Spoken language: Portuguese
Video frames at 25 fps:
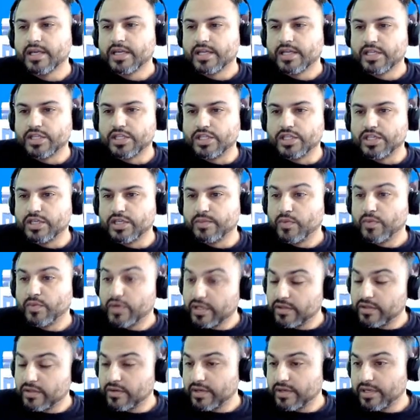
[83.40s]
de
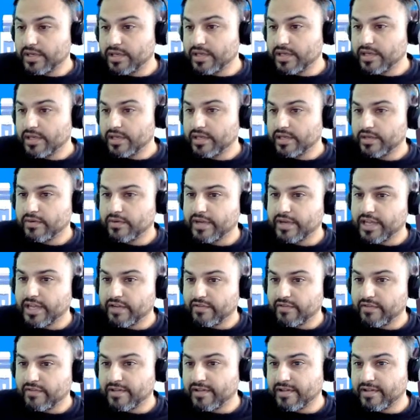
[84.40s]
monitoria, que eu
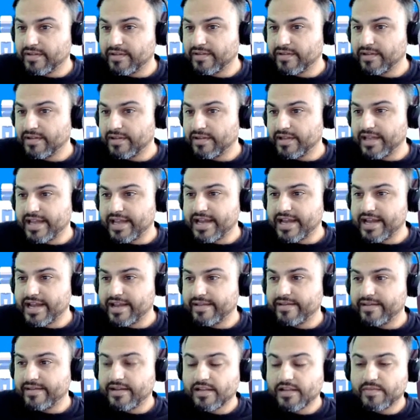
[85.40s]
ganhava 260
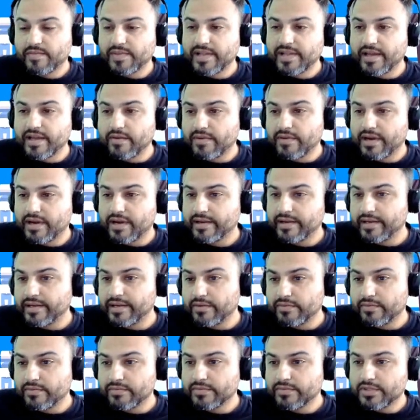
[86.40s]
reais, e eles me deram um
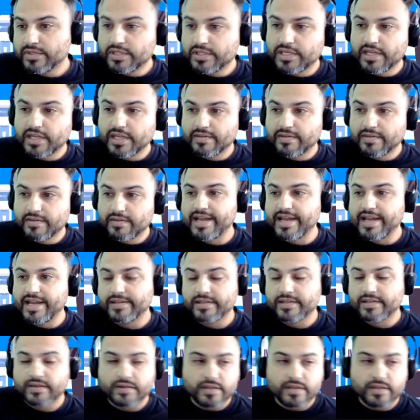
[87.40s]
cartão de 500 reais.